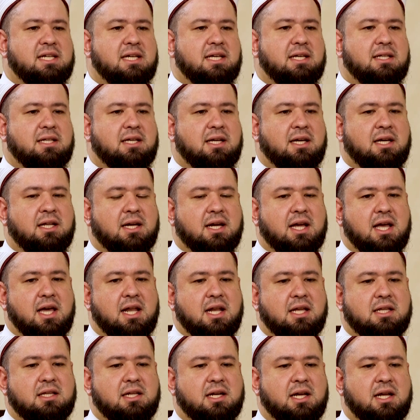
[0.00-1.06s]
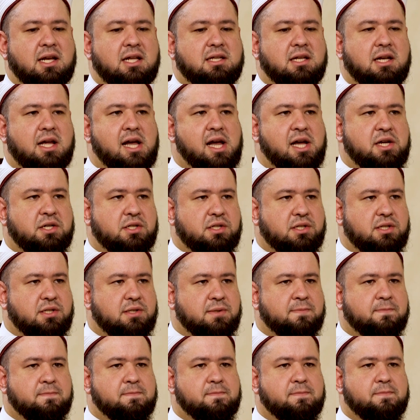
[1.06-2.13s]
سيدي إحنا كانت رحلة الحج
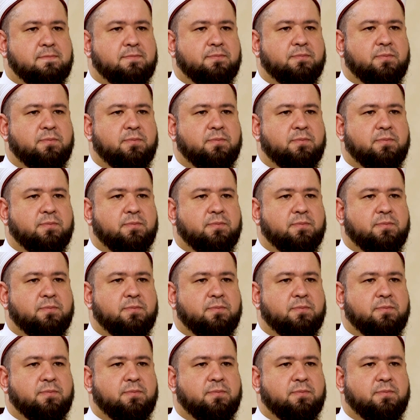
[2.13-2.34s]
نعم